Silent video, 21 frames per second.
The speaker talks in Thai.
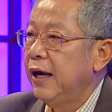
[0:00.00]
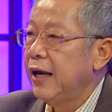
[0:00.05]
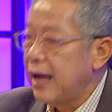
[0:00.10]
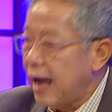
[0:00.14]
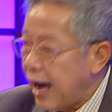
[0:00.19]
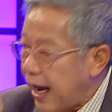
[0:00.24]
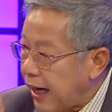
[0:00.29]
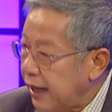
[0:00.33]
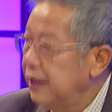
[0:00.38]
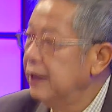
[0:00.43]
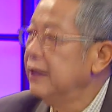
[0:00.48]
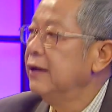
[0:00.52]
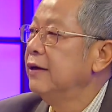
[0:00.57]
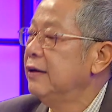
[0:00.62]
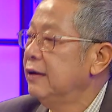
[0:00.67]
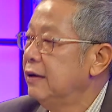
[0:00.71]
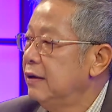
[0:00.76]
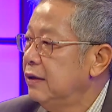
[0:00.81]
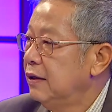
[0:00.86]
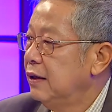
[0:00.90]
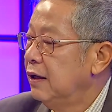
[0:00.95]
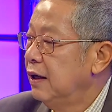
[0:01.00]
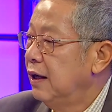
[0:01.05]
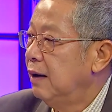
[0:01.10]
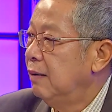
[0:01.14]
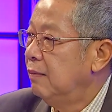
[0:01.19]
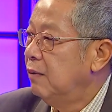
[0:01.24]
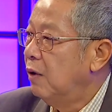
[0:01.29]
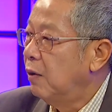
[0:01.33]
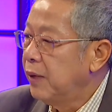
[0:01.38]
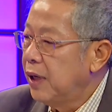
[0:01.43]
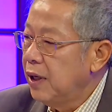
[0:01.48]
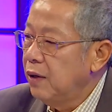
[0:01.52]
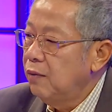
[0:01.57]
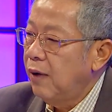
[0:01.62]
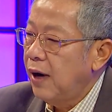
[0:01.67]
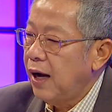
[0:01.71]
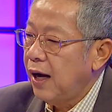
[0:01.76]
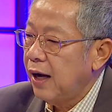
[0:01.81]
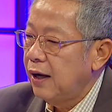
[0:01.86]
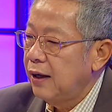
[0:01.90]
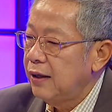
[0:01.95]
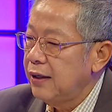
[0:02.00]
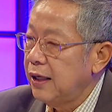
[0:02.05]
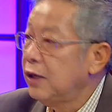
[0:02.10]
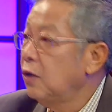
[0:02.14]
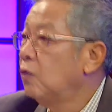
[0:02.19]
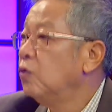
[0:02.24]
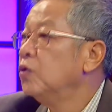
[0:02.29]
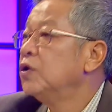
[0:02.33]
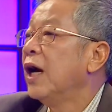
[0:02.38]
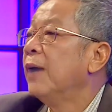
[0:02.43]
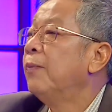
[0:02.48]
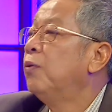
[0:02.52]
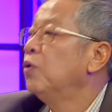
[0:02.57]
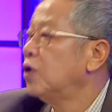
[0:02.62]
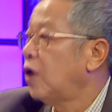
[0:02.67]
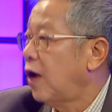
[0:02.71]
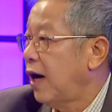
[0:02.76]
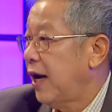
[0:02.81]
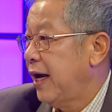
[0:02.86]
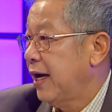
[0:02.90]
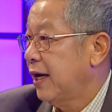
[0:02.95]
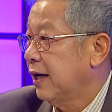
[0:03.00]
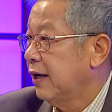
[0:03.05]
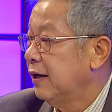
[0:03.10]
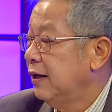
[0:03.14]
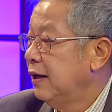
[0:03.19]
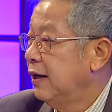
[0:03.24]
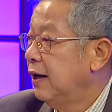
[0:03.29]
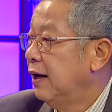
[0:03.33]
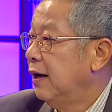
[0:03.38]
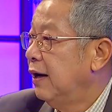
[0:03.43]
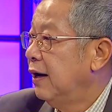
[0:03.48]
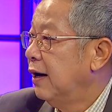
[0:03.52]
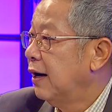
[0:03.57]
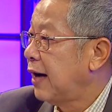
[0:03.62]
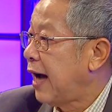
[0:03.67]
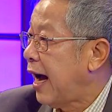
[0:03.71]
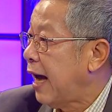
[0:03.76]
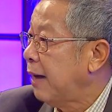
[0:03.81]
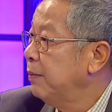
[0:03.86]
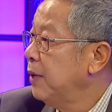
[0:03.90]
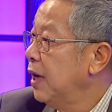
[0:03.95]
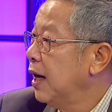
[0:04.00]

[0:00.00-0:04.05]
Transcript: อีกอันหนึ่งผมคิดว่าอย่างที่คุณชัยพูดตอนแรกอ่ะการ